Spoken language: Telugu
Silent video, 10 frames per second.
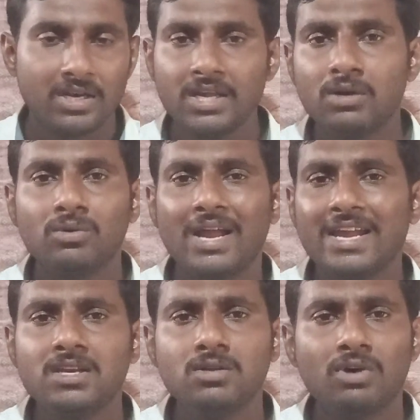నేను నా
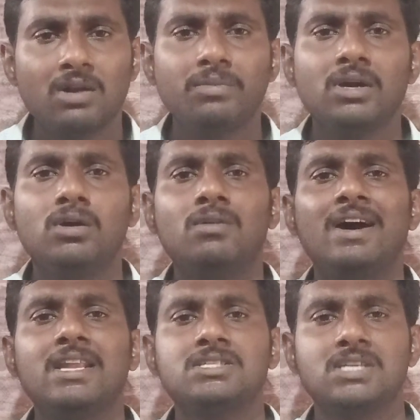ఇంటి వారం
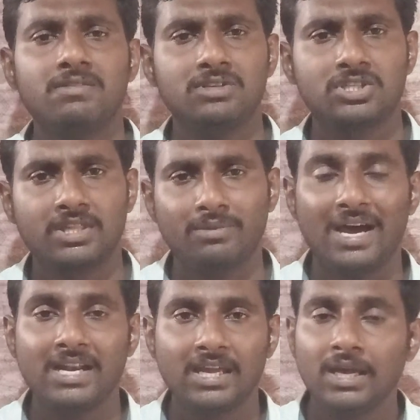యహోవానే సేవించదం
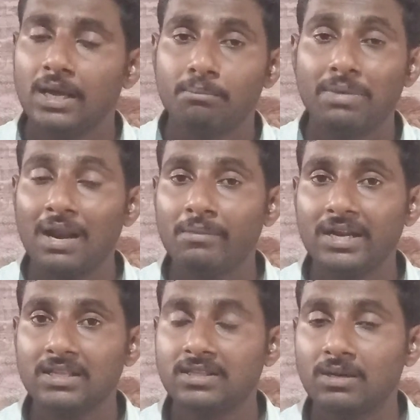అని
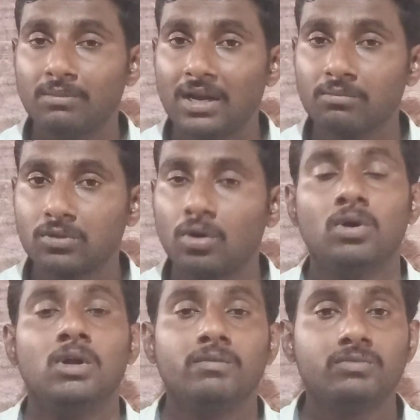బలమైన తీర్మానంతో
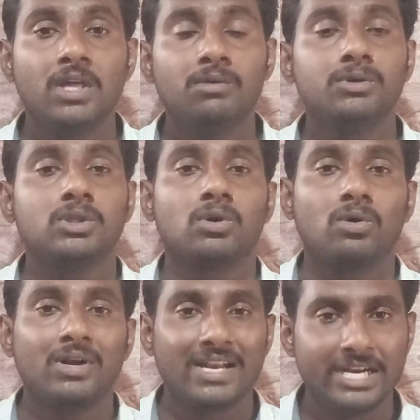దేవునితో
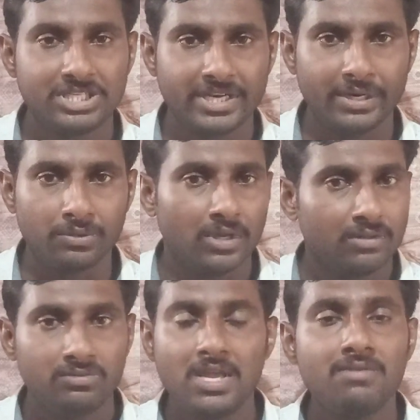నడిచాడు
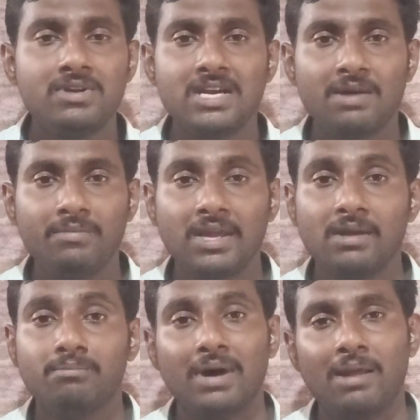దేవుని నమ్మి
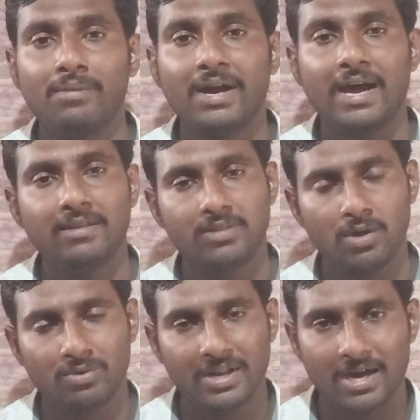బలముగా
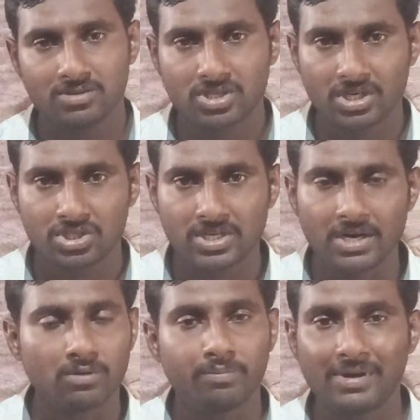దేవుని
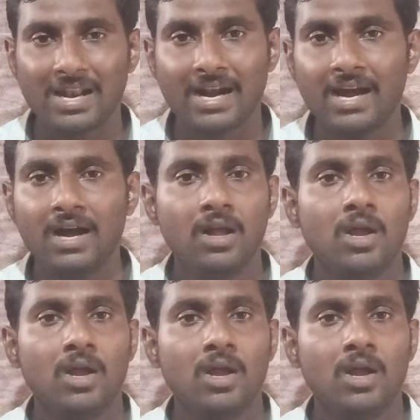అనుసరించాడు ప్రిలరా